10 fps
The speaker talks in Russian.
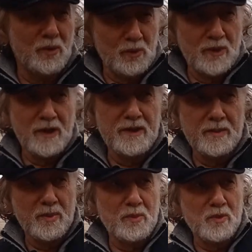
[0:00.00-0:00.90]
кундалини
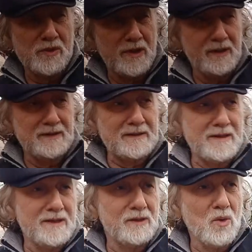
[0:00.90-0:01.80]
пробуждается,
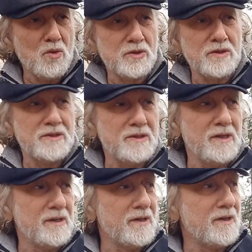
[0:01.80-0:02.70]
это очень
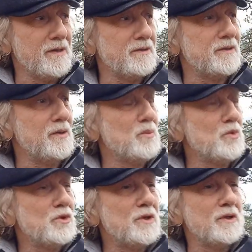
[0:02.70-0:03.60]
сильная эрекция
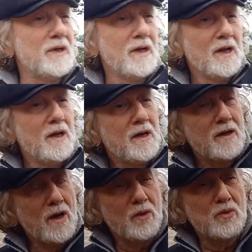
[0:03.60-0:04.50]
мужчины,
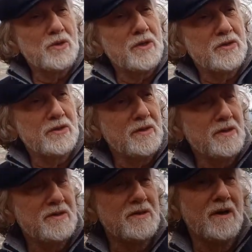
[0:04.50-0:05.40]
как у женщины,
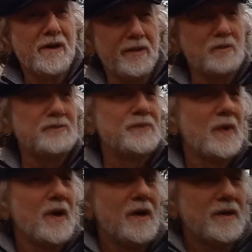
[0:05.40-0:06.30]
не знаю.
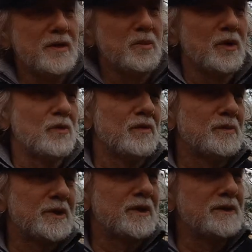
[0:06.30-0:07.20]
Не могу
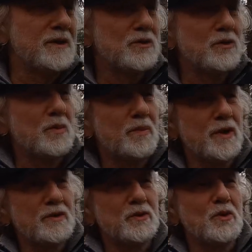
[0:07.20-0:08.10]
вам сказать, что
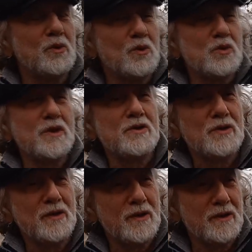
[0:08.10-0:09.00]
происходит у
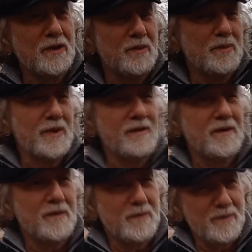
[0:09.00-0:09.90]
женщины, когда...
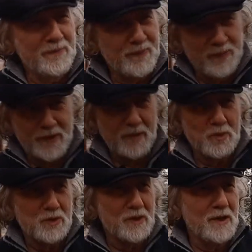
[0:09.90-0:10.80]
Э, потому
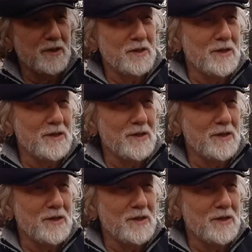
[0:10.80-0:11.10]
что я не,